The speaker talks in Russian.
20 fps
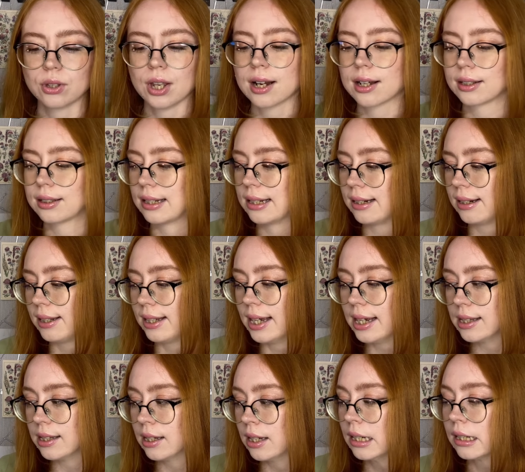так это или
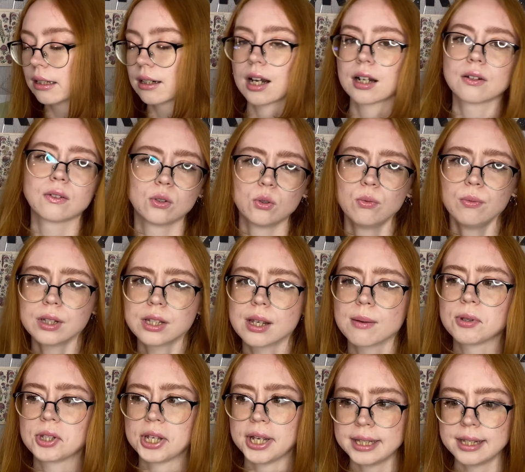нет, как вы думаете,
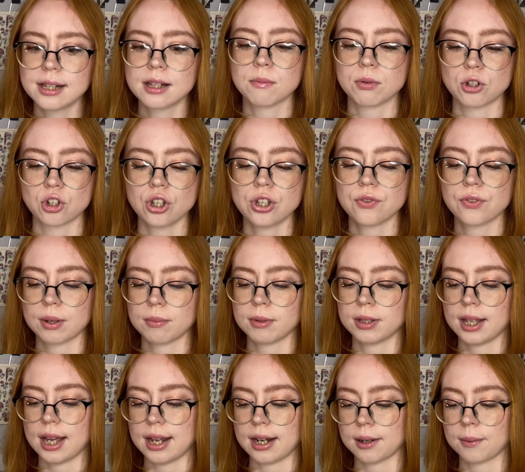обязательно напишите в
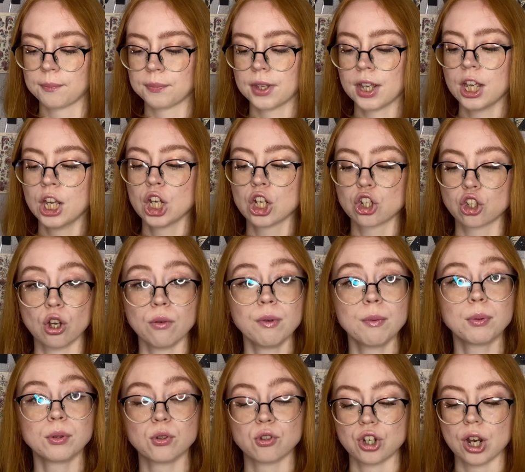комментариях. Что мы
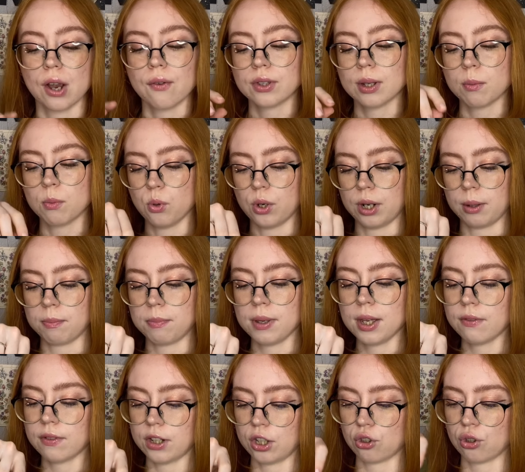получаем в наборе?
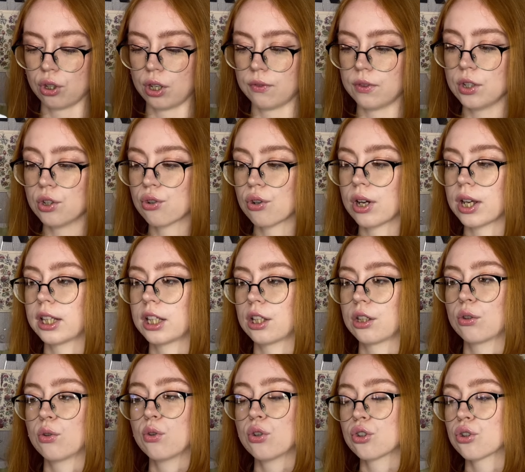Первое, что я вижу, это
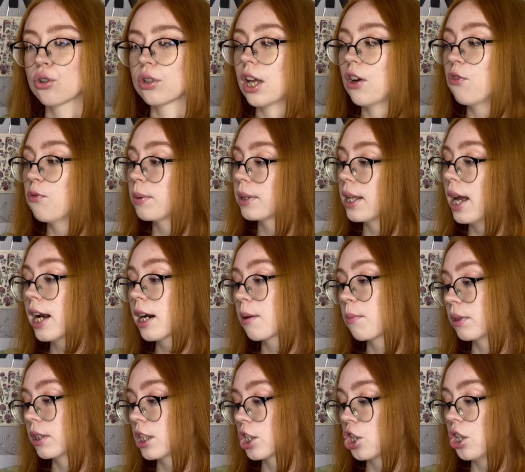то, что нам в подарок
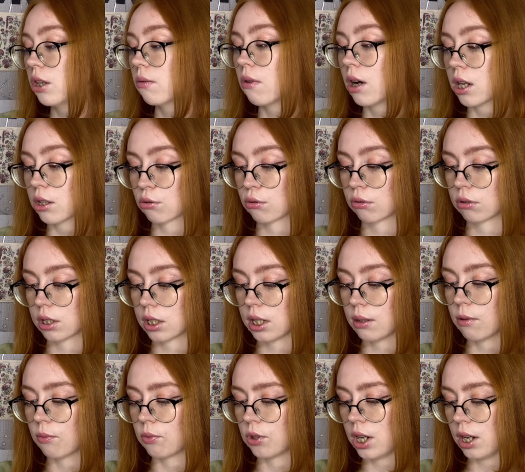положили маску. На
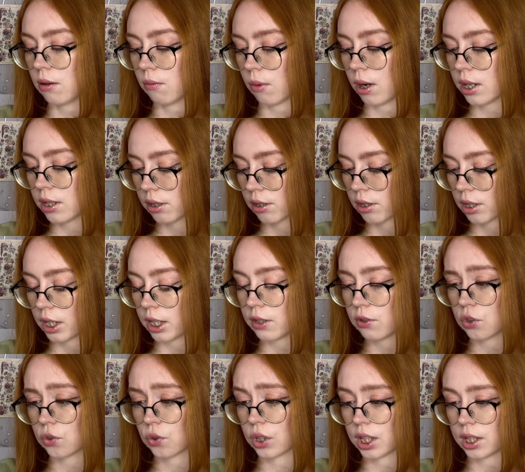самом деле маска, скорее
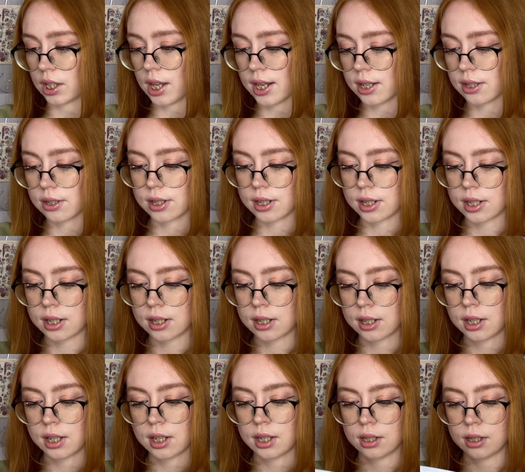всего, китайская,
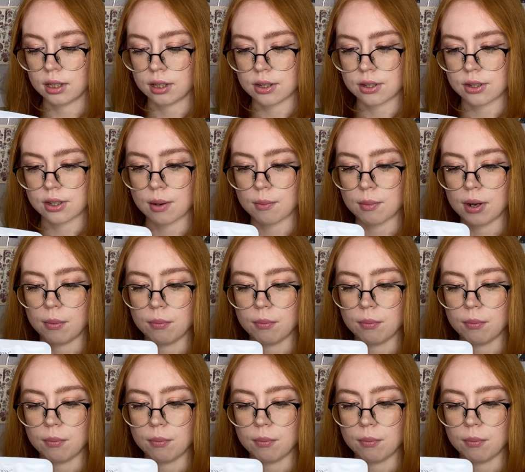Самая